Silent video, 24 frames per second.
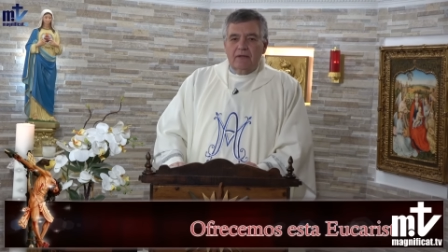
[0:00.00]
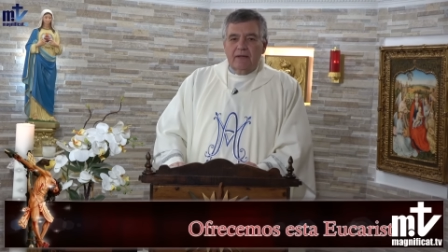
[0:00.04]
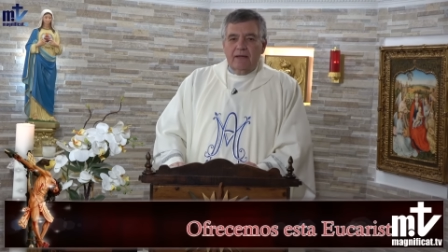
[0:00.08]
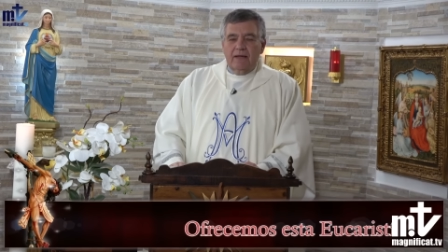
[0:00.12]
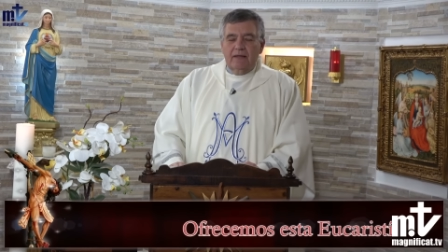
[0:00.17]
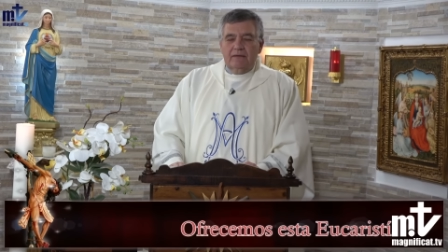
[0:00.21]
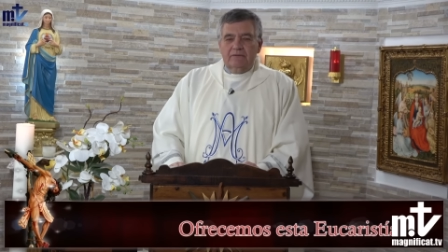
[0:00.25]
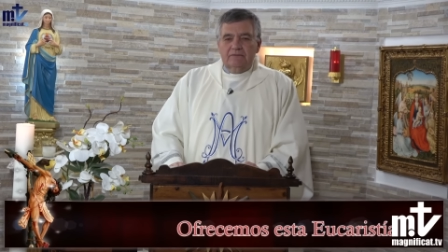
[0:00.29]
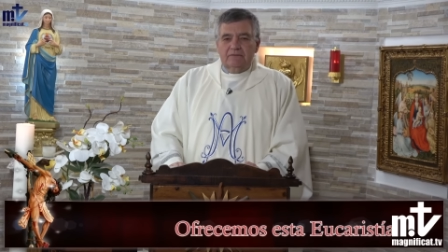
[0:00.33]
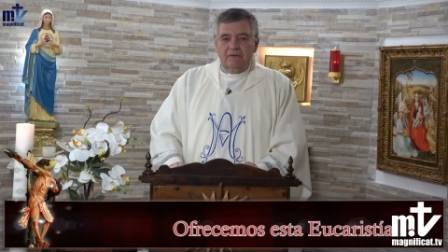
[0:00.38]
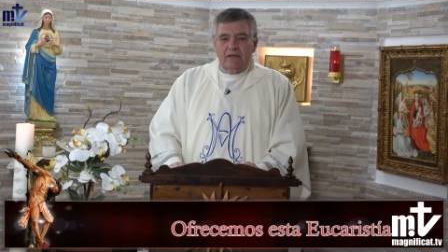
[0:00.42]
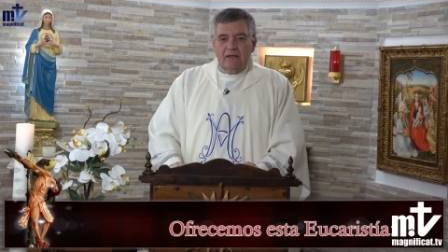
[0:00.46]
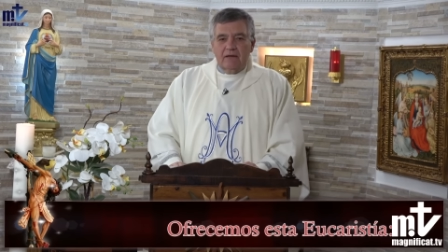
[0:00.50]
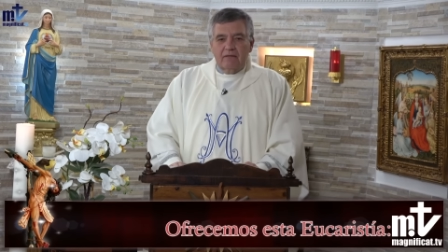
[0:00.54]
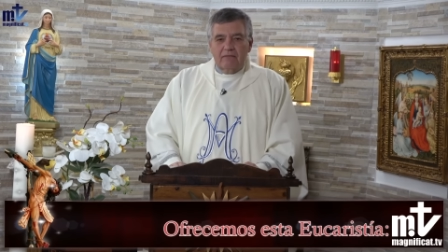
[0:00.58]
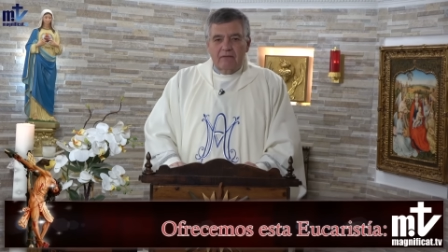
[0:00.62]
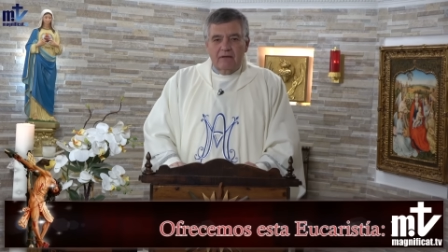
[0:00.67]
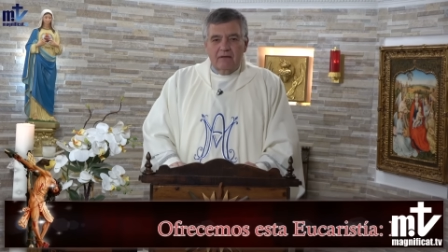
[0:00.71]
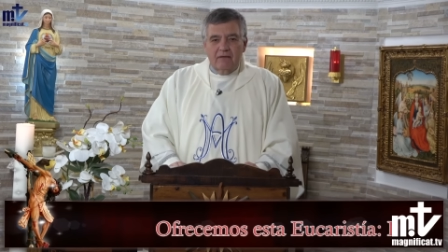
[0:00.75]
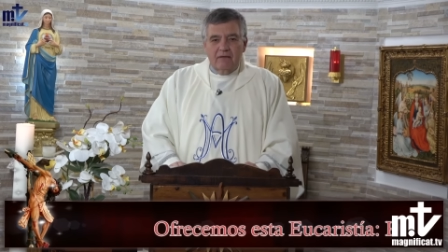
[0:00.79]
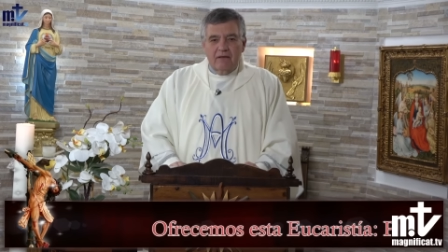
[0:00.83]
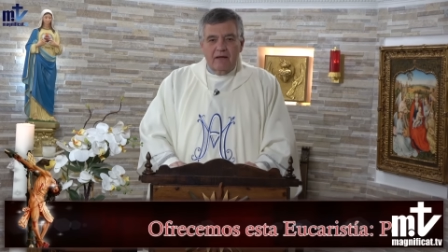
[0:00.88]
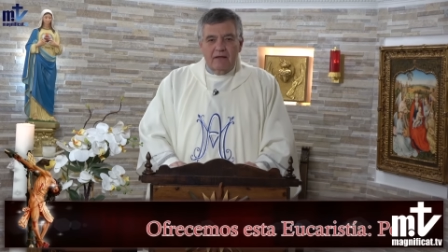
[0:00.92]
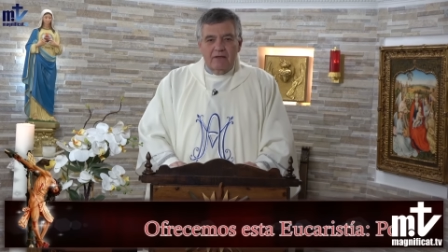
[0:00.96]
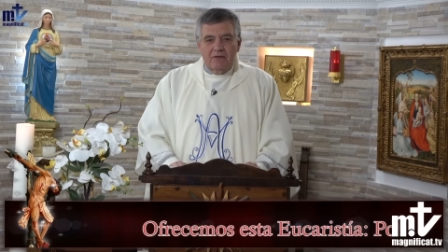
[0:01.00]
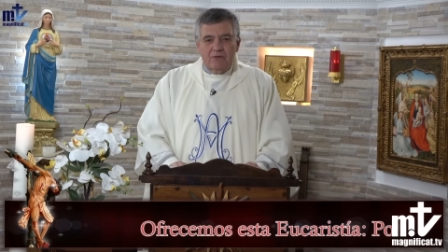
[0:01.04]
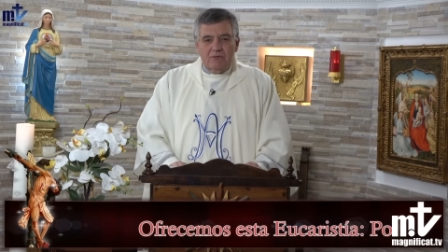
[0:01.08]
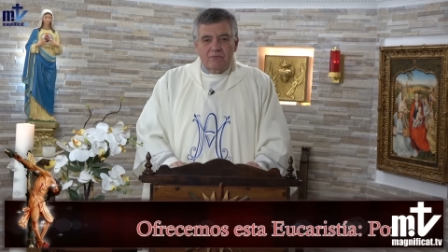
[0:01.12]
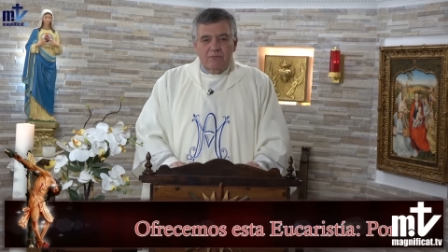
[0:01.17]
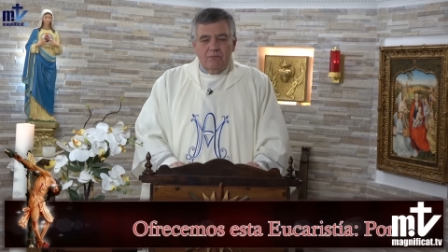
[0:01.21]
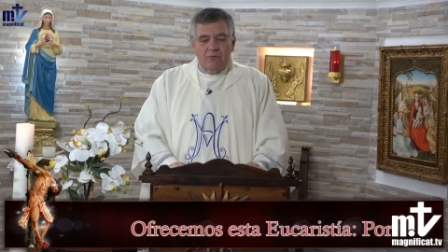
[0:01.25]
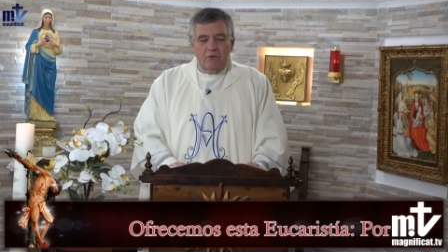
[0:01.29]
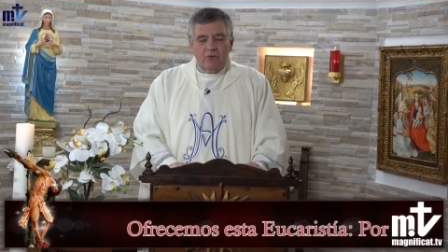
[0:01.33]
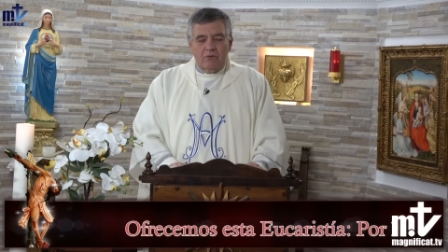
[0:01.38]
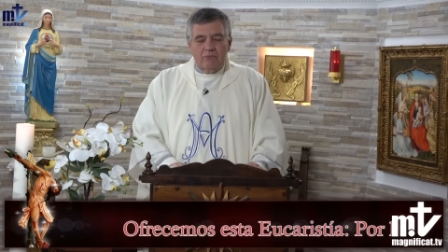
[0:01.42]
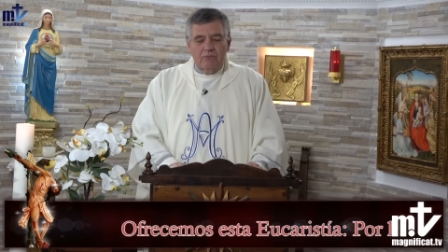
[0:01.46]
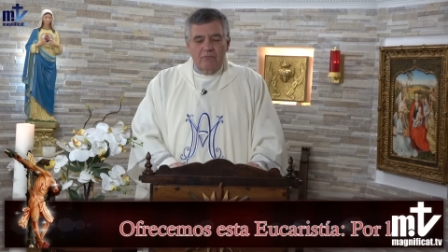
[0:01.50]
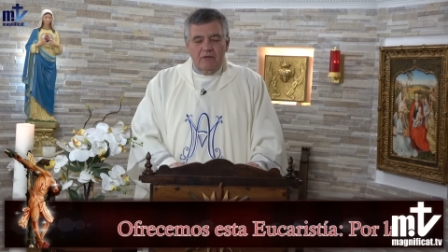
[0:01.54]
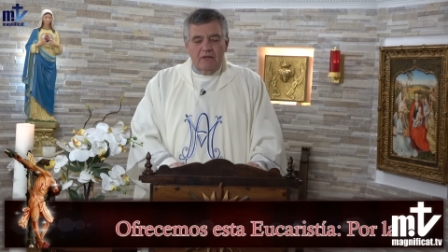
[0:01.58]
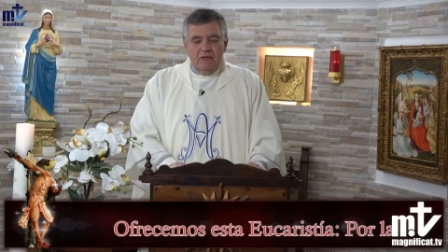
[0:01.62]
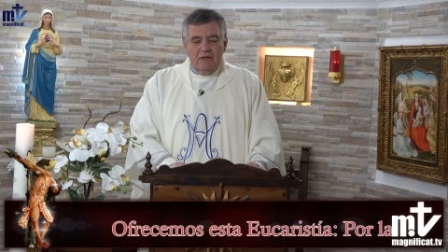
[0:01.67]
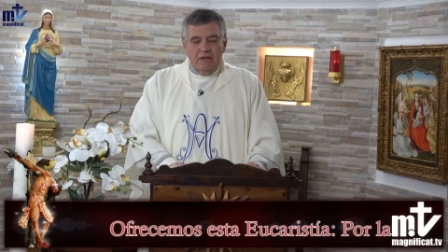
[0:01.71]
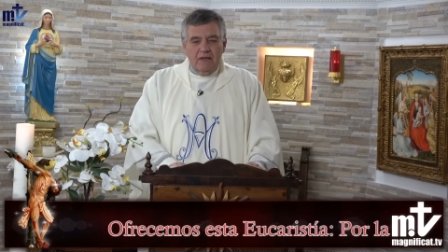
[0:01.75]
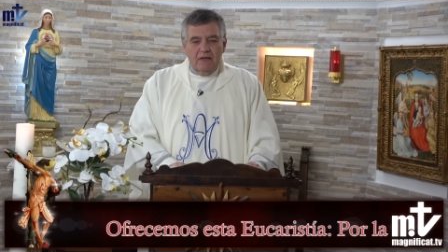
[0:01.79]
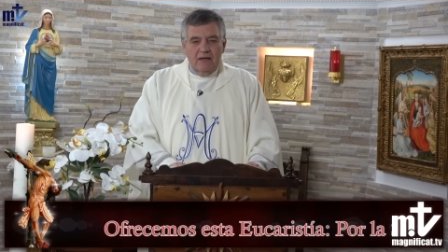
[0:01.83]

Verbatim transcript: que intercedáis por mí